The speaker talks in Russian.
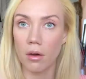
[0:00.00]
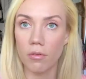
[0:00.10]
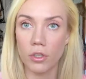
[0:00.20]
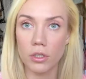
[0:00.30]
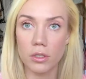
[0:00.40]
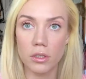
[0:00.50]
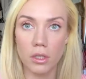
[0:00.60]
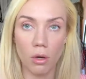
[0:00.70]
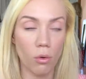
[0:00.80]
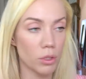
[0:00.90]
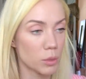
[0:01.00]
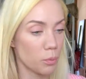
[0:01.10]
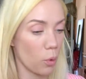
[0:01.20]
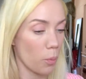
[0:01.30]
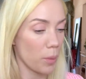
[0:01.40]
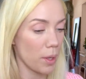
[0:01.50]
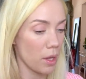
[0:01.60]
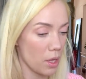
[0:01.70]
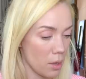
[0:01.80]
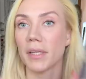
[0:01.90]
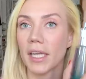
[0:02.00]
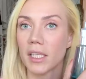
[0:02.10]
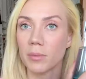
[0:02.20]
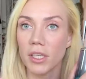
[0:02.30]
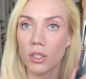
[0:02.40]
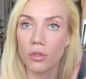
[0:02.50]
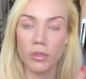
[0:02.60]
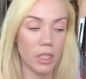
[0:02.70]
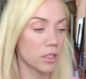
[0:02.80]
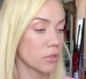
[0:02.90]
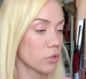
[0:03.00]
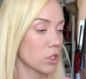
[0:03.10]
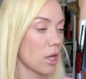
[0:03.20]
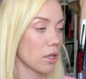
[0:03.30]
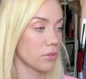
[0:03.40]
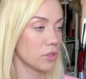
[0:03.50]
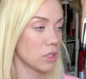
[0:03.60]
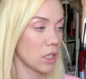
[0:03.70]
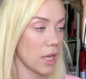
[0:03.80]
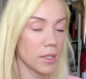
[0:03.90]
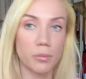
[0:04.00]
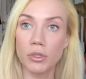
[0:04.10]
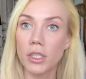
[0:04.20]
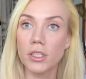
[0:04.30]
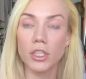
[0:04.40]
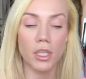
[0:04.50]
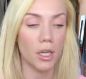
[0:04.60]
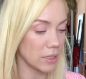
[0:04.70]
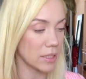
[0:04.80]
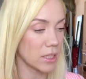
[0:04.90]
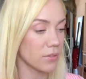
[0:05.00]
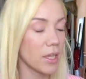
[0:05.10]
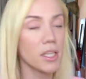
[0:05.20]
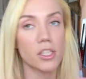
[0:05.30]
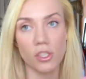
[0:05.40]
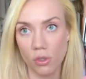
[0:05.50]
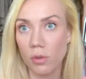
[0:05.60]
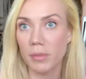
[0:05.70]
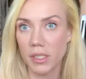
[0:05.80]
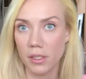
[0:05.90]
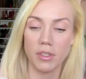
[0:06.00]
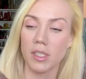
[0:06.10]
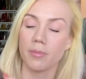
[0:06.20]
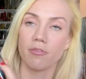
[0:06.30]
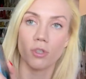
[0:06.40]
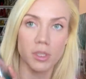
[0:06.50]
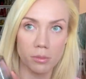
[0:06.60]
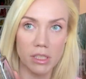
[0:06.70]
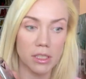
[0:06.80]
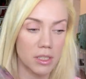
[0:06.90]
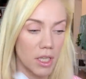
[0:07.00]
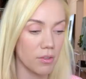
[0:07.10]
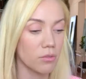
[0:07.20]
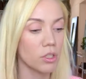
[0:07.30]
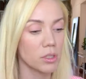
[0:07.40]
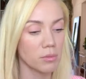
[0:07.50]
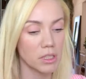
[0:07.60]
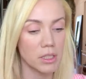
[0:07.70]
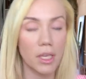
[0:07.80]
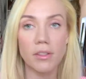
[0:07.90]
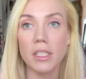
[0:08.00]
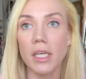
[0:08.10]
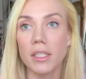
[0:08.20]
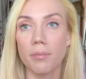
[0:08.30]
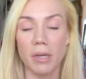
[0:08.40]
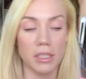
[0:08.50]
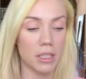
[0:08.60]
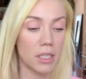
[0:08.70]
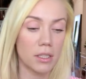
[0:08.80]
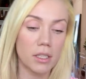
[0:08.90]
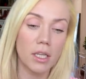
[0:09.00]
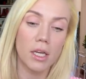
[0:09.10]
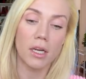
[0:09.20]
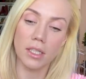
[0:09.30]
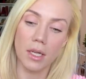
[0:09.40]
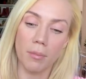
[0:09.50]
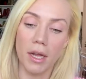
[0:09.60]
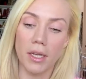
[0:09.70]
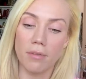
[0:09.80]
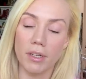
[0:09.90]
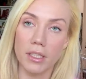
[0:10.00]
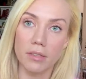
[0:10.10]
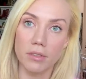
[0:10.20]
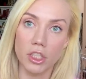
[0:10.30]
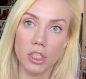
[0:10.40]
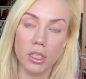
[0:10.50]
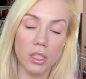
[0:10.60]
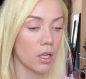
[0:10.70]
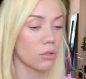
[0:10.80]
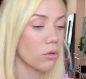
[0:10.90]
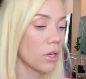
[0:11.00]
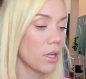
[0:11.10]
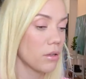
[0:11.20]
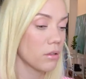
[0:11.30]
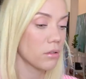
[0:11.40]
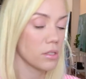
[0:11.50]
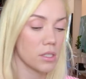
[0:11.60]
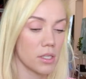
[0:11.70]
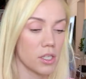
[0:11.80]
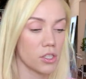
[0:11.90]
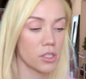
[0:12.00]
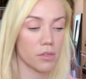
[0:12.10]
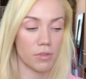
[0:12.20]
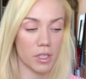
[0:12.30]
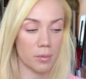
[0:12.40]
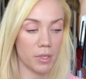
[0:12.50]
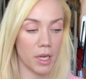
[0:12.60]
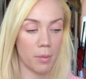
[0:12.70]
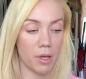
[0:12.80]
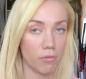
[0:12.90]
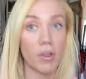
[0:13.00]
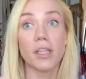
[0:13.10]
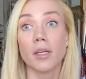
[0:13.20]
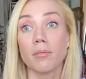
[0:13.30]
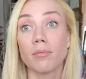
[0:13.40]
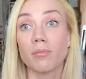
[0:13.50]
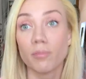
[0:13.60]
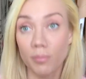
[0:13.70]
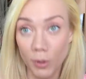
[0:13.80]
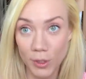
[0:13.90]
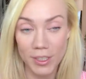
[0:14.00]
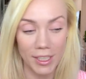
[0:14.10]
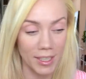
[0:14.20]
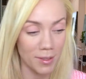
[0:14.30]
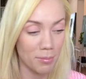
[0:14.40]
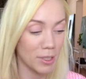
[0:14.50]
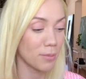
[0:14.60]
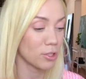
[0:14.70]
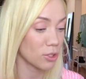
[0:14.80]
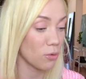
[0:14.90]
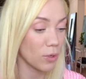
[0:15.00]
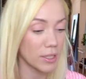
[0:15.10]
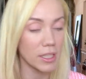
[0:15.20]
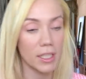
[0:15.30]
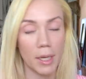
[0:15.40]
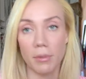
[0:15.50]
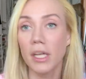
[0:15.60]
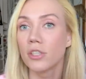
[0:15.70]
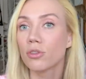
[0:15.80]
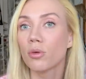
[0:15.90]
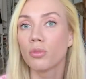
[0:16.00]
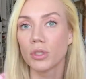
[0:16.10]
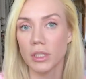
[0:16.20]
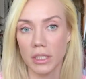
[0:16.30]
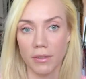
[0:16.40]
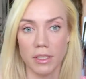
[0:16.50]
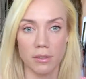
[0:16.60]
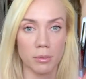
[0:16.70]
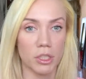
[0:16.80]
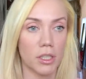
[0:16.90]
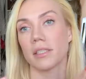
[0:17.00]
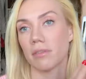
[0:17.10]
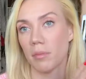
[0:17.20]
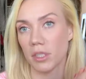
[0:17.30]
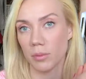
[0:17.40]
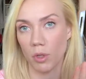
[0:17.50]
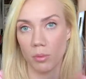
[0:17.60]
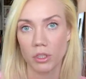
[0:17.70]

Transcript: Вот такой с помпой. Полноразмерно он выглядит вот так, в стеклянной бутылочке. Из названия что мы видим? 89. 89 это процент термальной воды Виши, которая э, содержится в этом креме, в этом бустере, потому что он не крем. Что такое бустер, давайте вообще с вами разберем.